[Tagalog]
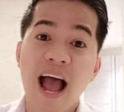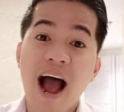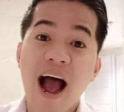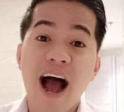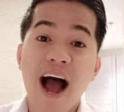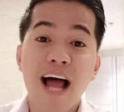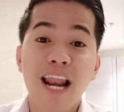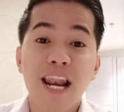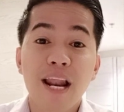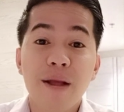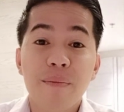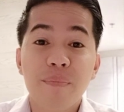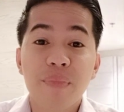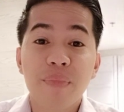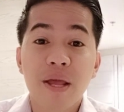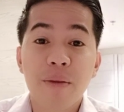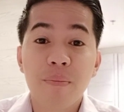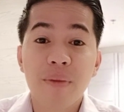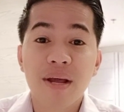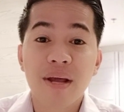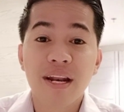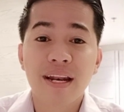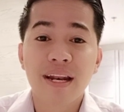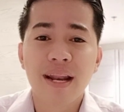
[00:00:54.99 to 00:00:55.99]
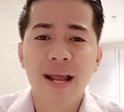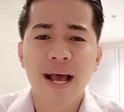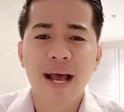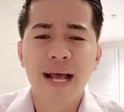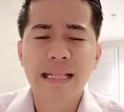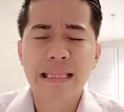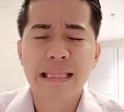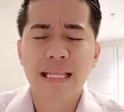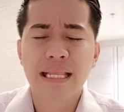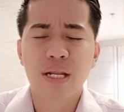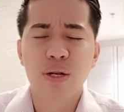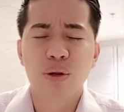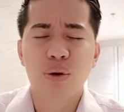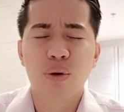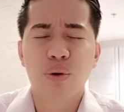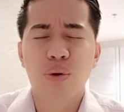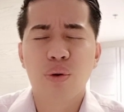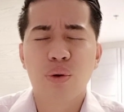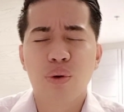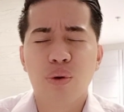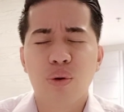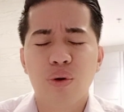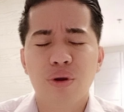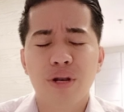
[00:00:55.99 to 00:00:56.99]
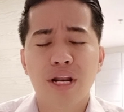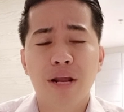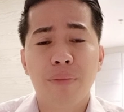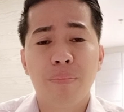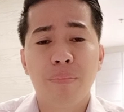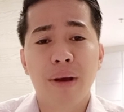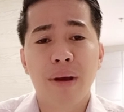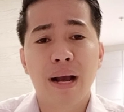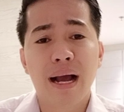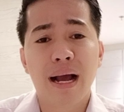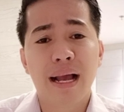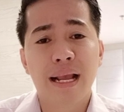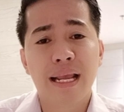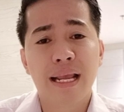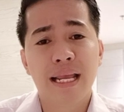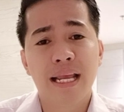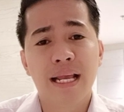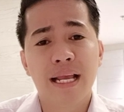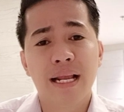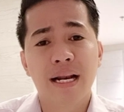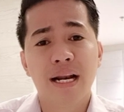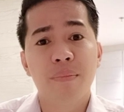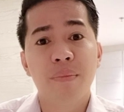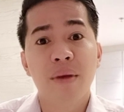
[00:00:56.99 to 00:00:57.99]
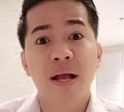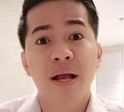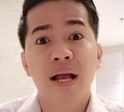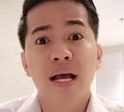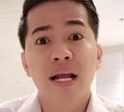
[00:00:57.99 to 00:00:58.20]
alam naman natin, oo, napakahirap,